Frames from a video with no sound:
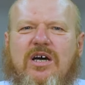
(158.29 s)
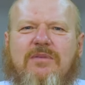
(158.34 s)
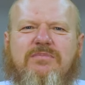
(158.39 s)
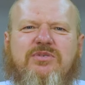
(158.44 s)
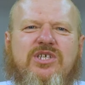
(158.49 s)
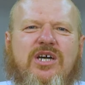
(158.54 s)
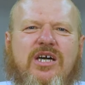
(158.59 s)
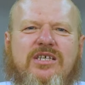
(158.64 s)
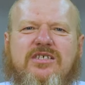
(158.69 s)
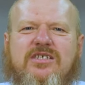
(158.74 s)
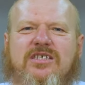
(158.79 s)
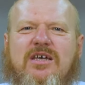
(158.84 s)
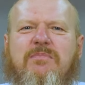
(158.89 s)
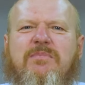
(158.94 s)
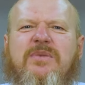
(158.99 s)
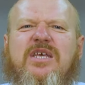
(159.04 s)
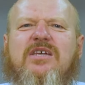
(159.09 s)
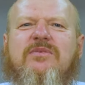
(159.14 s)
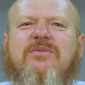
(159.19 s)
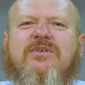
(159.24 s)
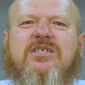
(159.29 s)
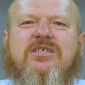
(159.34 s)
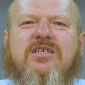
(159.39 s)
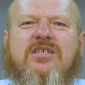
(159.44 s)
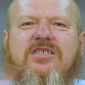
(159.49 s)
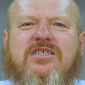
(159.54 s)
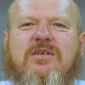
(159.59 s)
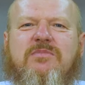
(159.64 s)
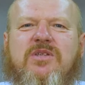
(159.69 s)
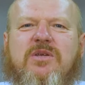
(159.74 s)
общайтесь, обменивайтесь
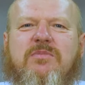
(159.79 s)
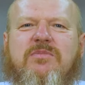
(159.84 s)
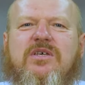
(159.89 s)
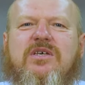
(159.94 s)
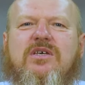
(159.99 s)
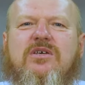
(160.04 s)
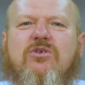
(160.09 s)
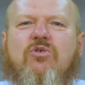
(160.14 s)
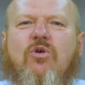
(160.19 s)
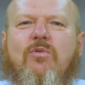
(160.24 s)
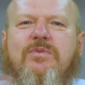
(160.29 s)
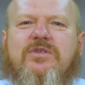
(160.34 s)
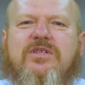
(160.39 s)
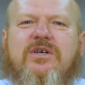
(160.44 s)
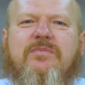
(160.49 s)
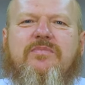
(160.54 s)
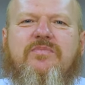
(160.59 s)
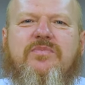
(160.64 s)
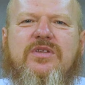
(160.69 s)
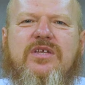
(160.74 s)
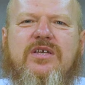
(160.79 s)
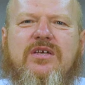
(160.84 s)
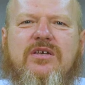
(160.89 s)
рецептами и опытом.